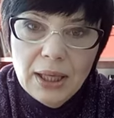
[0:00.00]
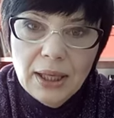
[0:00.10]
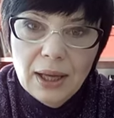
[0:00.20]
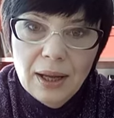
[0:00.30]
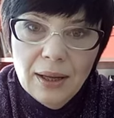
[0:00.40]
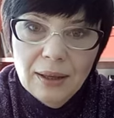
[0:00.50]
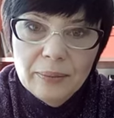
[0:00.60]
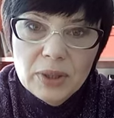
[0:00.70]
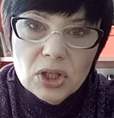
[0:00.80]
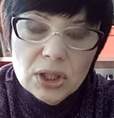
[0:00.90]
я
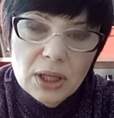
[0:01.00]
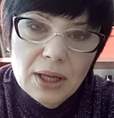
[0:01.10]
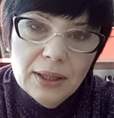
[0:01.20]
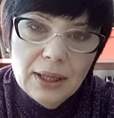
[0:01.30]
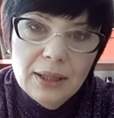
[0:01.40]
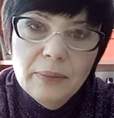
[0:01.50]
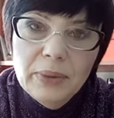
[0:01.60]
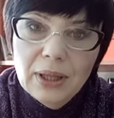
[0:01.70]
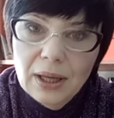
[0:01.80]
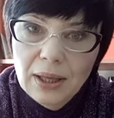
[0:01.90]
перешла на
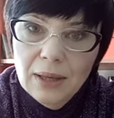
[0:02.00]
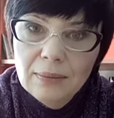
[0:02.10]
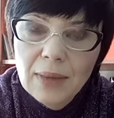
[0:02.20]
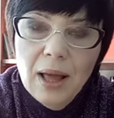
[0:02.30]
кетопитание.